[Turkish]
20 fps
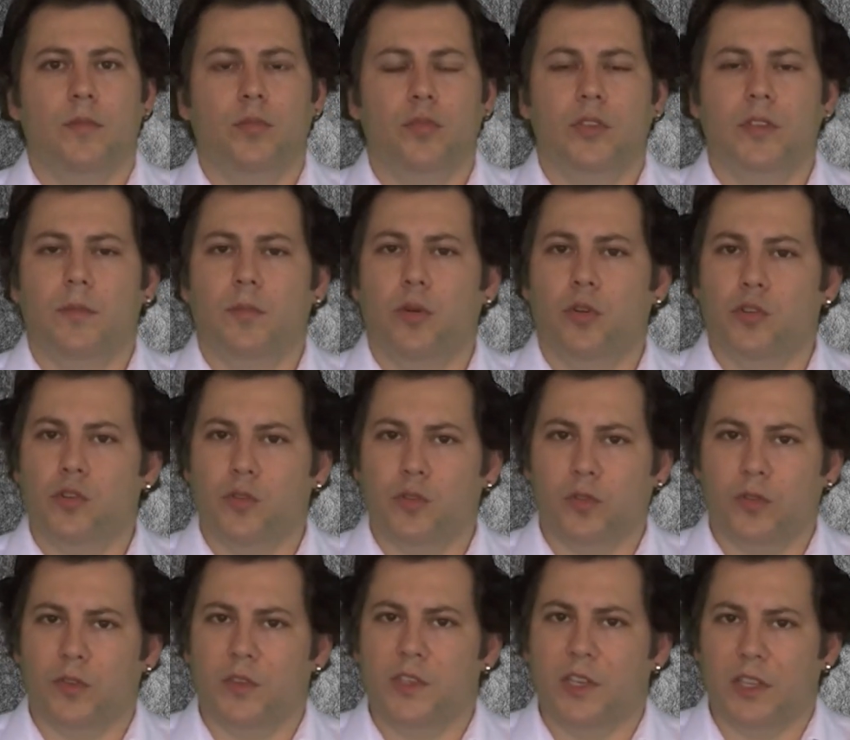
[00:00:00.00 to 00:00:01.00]
Burada
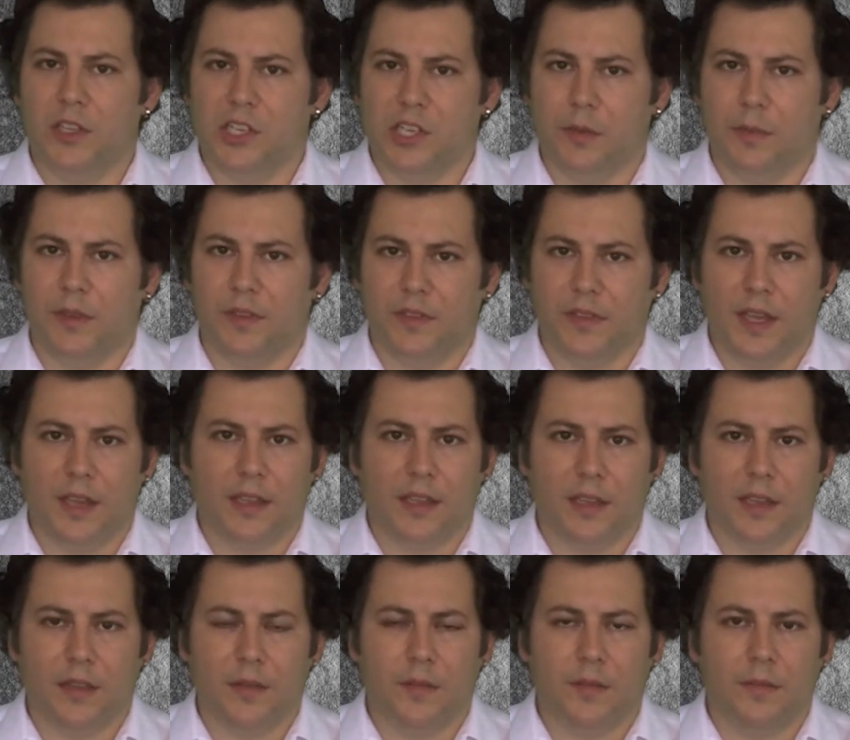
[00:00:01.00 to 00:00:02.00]
boşluksuz çalışamaz
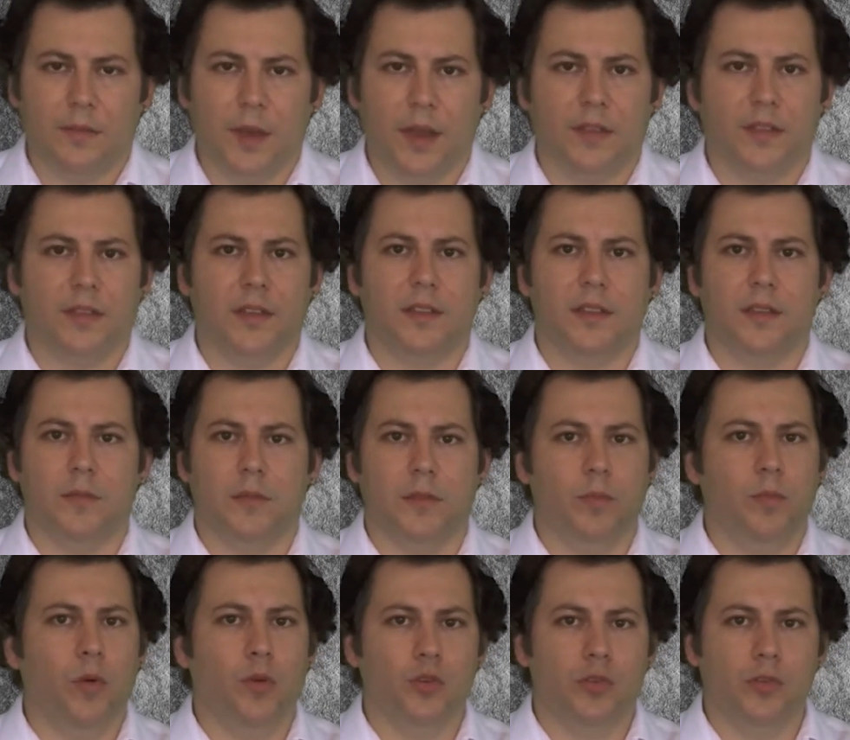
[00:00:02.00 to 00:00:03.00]
derken
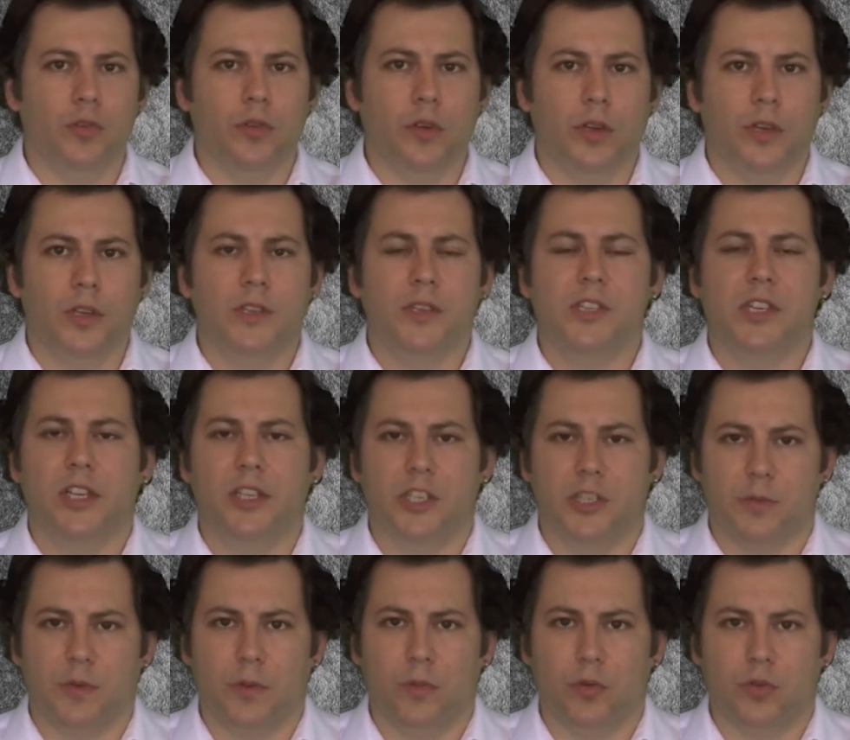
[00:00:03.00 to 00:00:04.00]
bahsettiğimiz boşluk
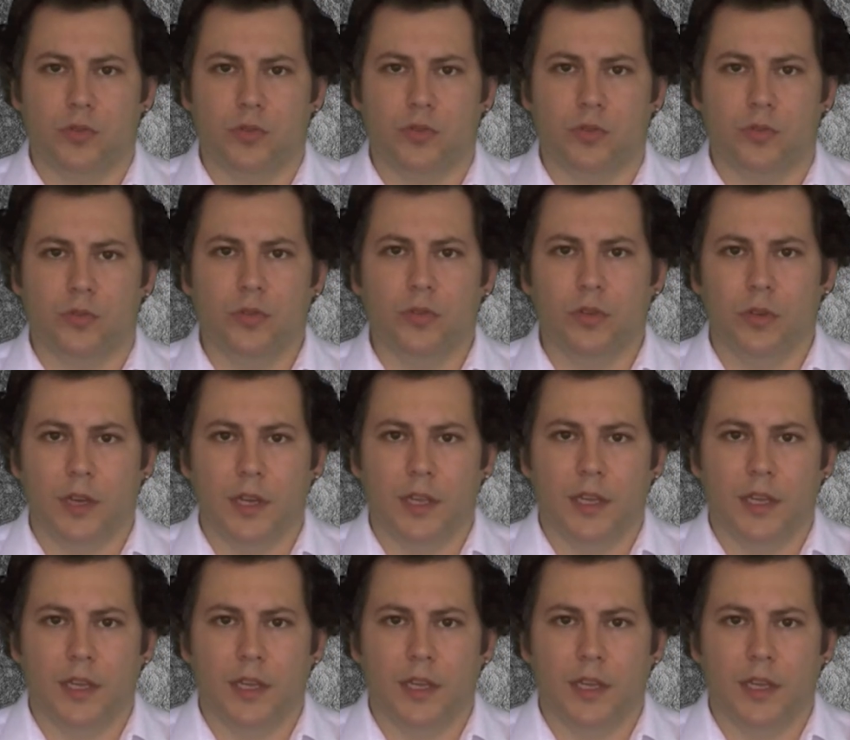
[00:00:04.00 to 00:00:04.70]
çalışma boşluğudur.